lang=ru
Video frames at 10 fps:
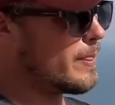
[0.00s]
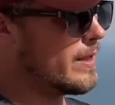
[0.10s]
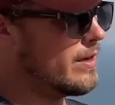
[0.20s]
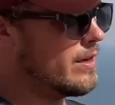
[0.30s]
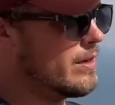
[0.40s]

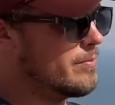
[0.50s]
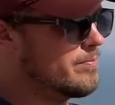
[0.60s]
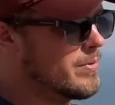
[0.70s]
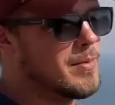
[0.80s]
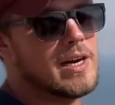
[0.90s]
э,
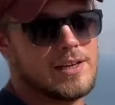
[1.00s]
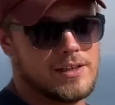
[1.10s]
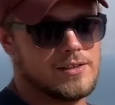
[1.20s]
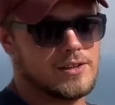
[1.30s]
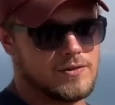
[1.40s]
помогать
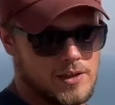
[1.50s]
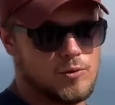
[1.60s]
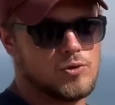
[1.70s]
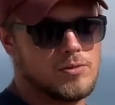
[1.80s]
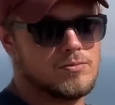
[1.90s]
своим
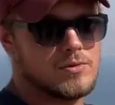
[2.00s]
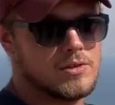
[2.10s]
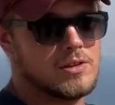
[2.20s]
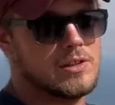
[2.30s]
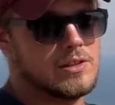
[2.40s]
людям
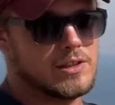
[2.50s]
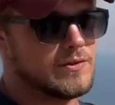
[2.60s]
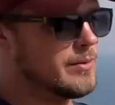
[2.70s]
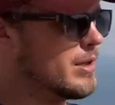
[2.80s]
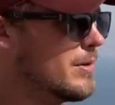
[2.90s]
и
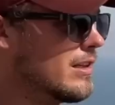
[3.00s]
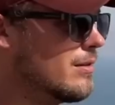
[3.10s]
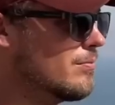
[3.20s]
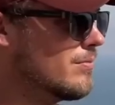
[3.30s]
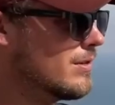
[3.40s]
своим
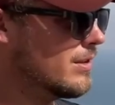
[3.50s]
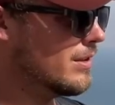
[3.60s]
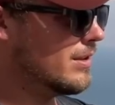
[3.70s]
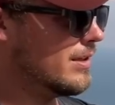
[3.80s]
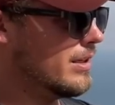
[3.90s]
ребятам
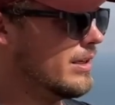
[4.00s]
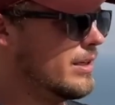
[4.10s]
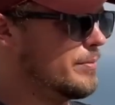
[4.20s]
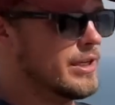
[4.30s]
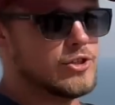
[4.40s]
э,
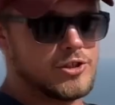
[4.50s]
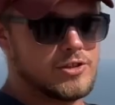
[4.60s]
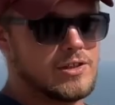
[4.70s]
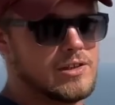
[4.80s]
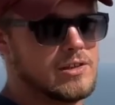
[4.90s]

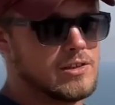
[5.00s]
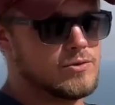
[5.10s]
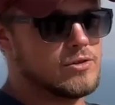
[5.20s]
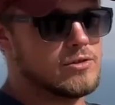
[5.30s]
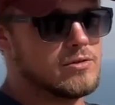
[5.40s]
пережить это
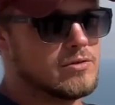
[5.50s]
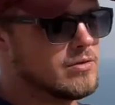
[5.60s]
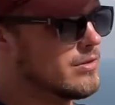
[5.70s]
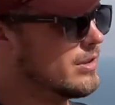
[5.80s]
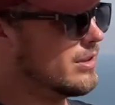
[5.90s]
все
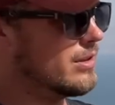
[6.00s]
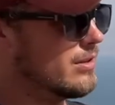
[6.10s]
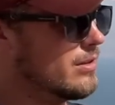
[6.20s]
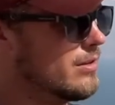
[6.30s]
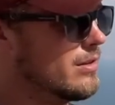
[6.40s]

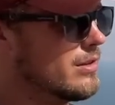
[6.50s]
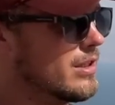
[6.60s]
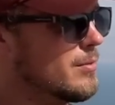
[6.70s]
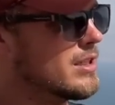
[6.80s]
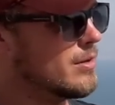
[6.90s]
Э,
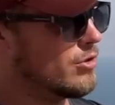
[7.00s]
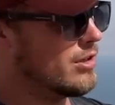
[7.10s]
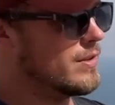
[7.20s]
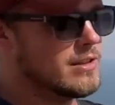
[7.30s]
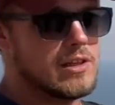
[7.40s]
заниматься более
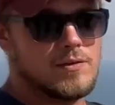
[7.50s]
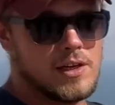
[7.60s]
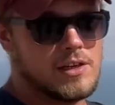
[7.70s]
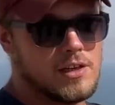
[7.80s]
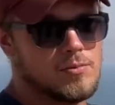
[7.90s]

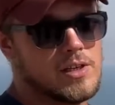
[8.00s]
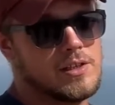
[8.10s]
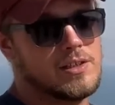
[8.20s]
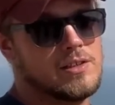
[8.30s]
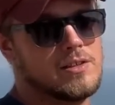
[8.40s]
восстановлением, а
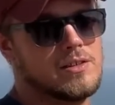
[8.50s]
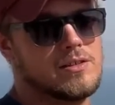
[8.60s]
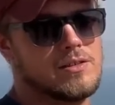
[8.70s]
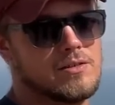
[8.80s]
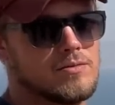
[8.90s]
не э,
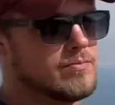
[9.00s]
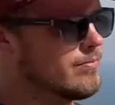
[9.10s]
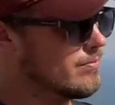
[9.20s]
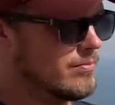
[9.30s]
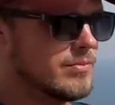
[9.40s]

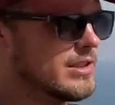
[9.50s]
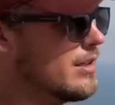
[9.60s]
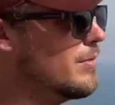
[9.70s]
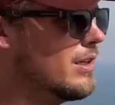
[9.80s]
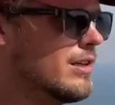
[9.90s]

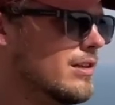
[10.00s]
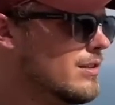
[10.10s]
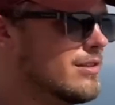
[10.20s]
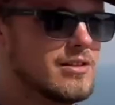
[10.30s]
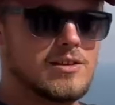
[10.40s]
мыслями о
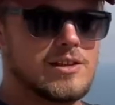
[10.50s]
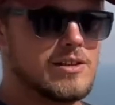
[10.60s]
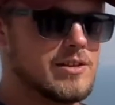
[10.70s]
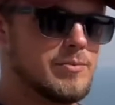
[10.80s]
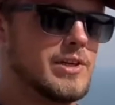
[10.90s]

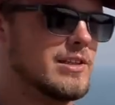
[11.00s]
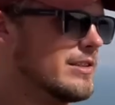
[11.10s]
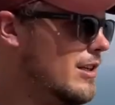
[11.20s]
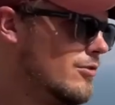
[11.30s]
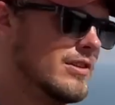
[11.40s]

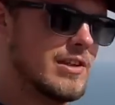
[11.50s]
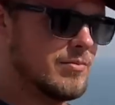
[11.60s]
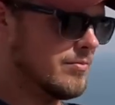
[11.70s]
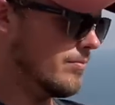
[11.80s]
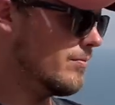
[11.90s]
перестрелке
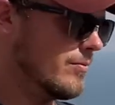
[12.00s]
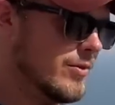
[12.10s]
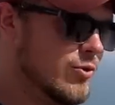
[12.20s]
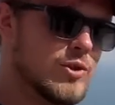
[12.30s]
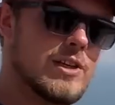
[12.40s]
там,
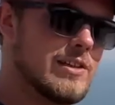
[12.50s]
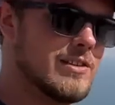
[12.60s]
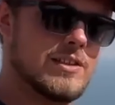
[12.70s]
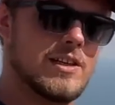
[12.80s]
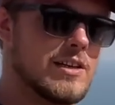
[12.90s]
людей
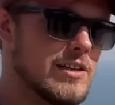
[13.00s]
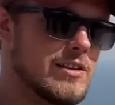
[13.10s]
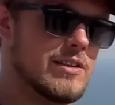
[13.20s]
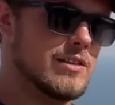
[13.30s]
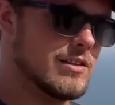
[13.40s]
тех или иных.